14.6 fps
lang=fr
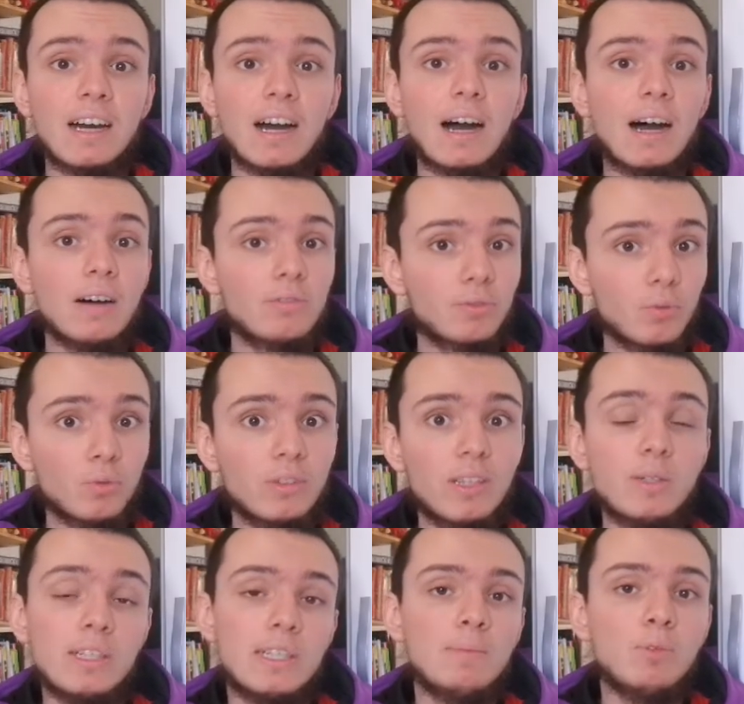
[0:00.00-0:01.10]
à affronter
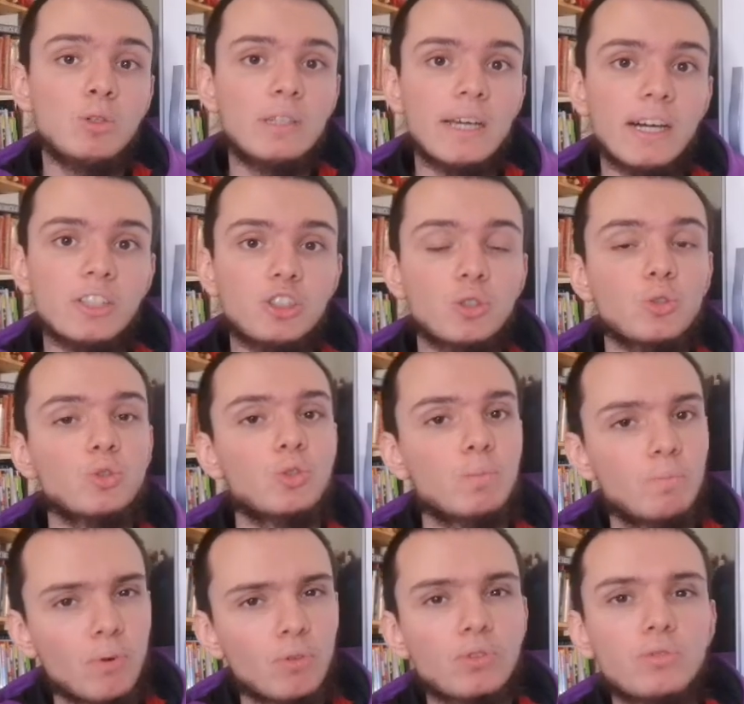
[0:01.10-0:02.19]
une équipe de DH, je
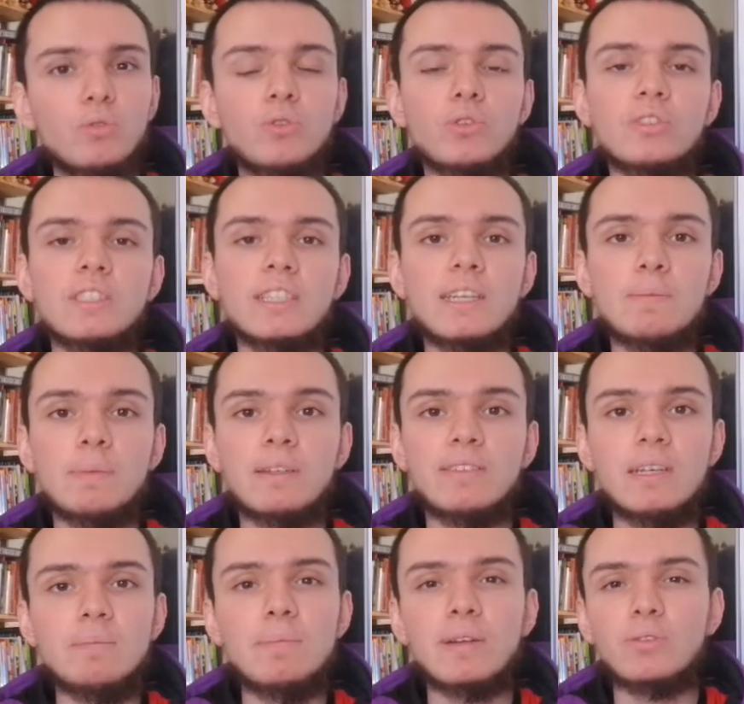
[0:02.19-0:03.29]
pense que vous le sentiriez
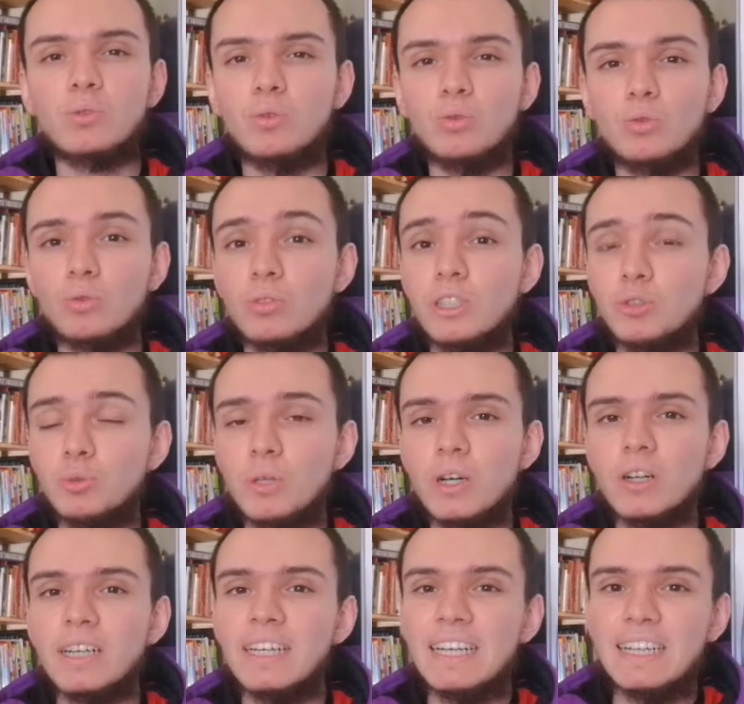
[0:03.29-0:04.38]
passer parce que ce sont des joueurs
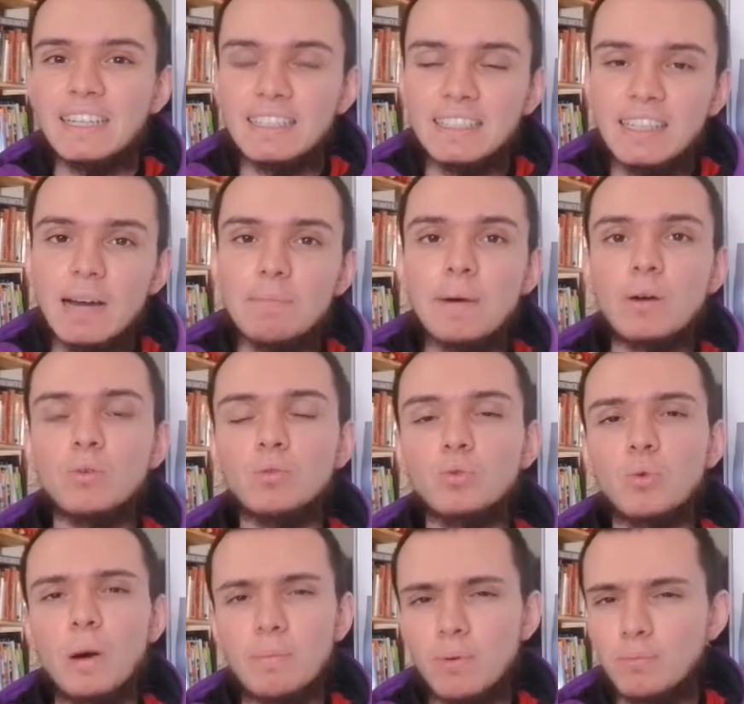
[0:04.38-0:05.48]
qui là par contre
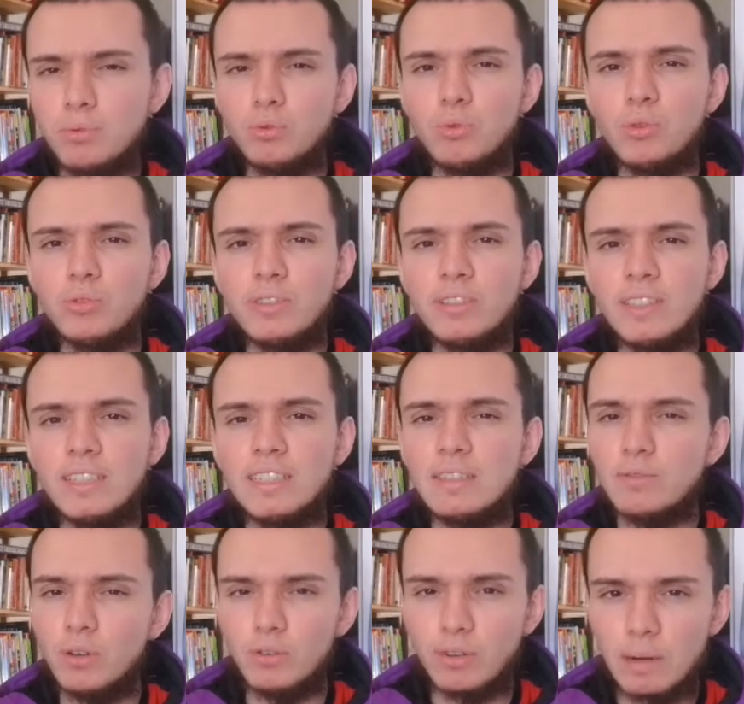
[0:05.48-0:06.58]
ont un peu plus de physique, qui
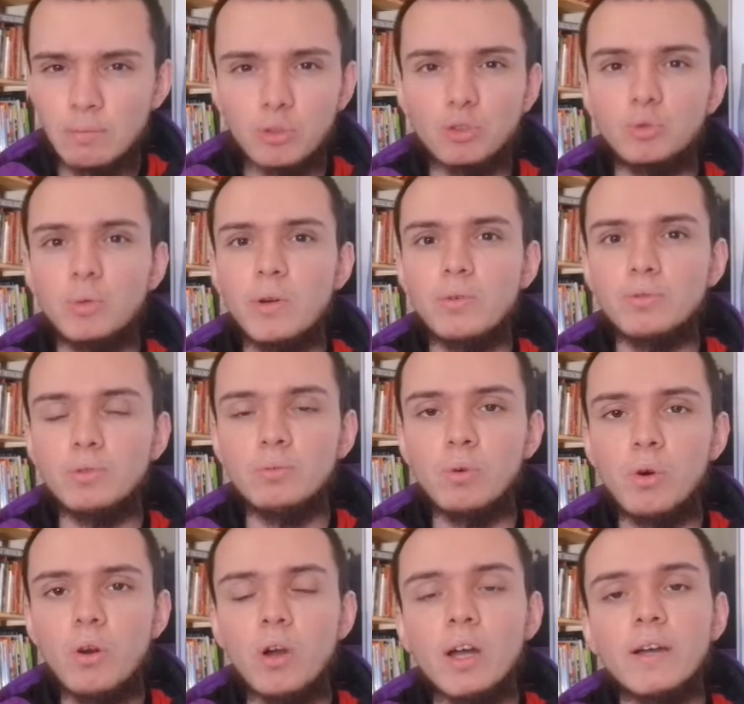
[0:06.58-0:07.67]
veulent vraiment jouer au
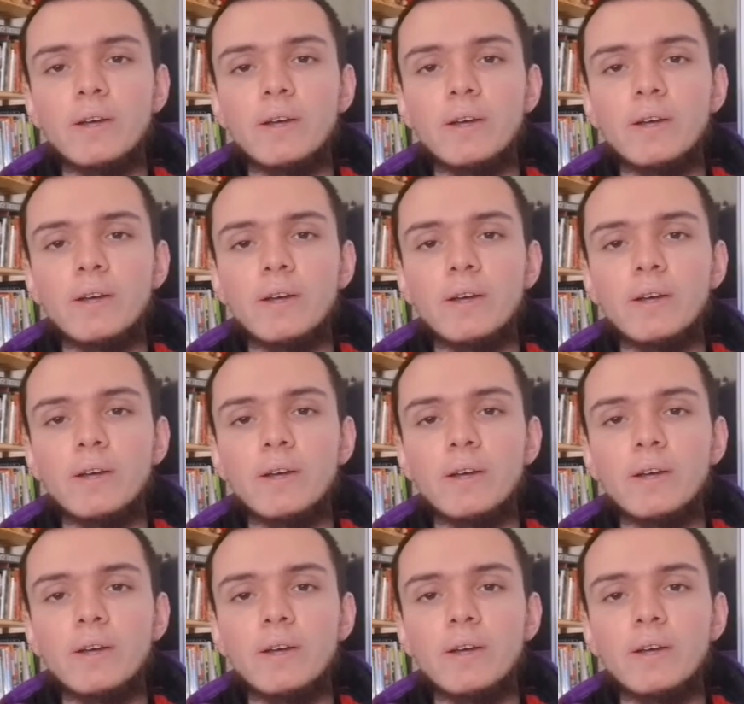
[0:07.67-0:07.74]
football.